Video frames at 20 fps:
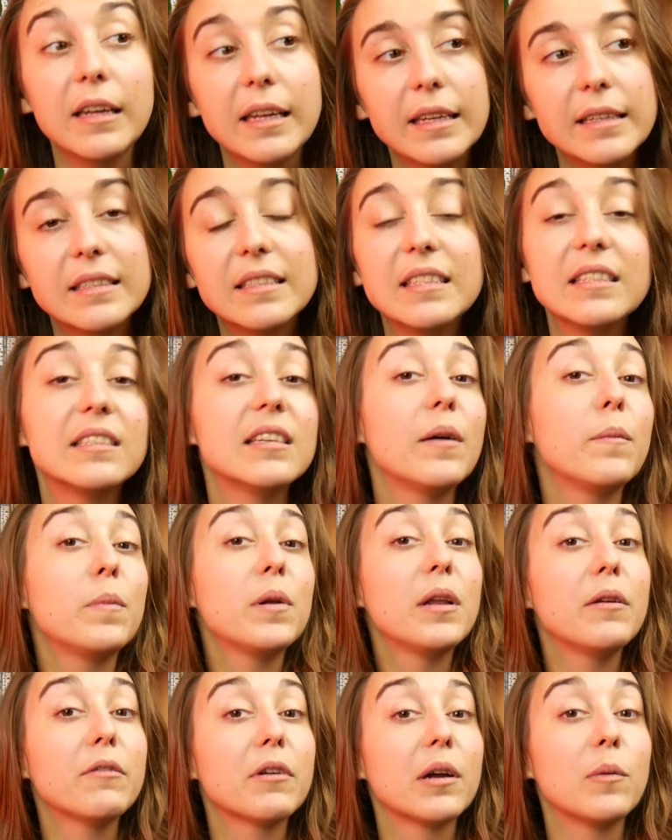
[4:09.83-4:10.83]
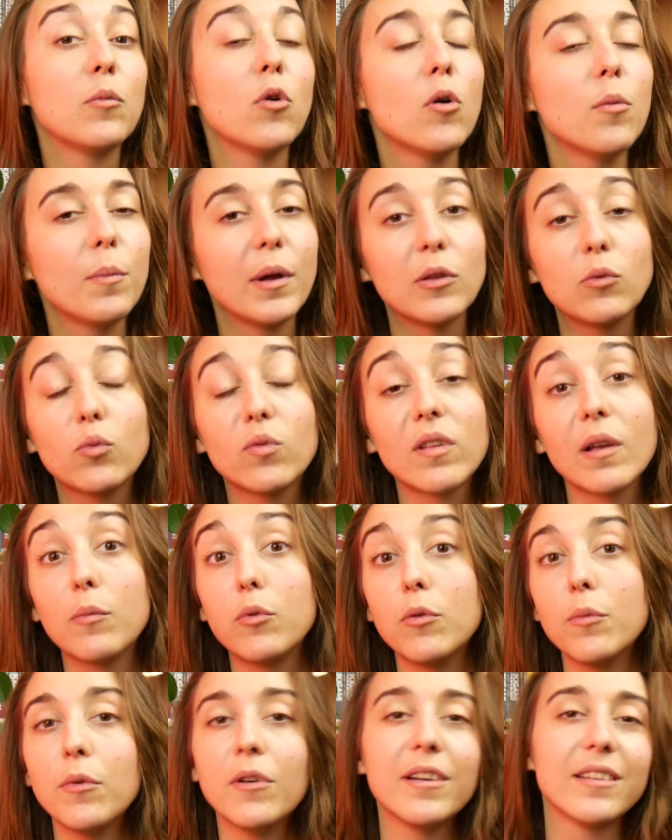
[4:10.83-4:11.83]
et si ça me plaît vraiment, bah tout
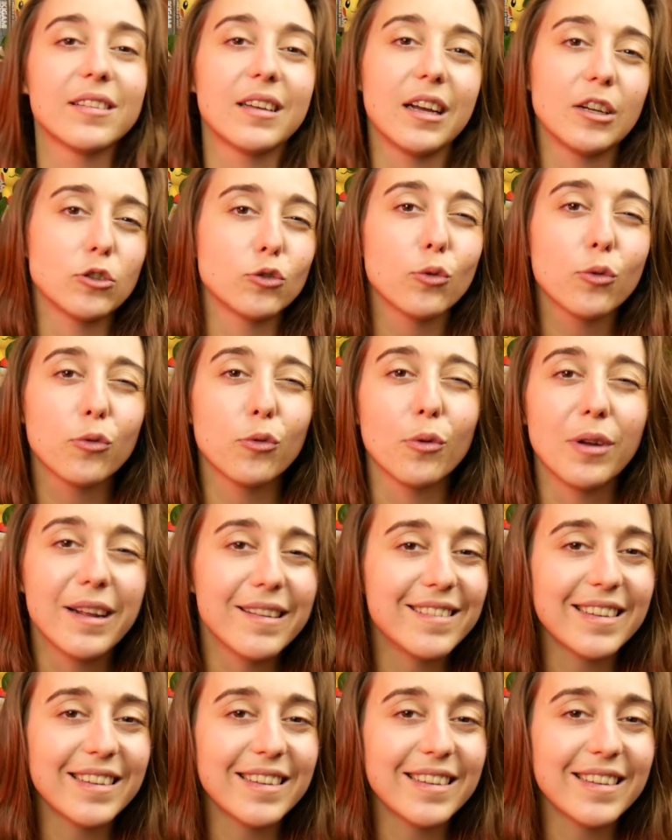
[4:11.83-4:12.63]
simplement être à jour sur la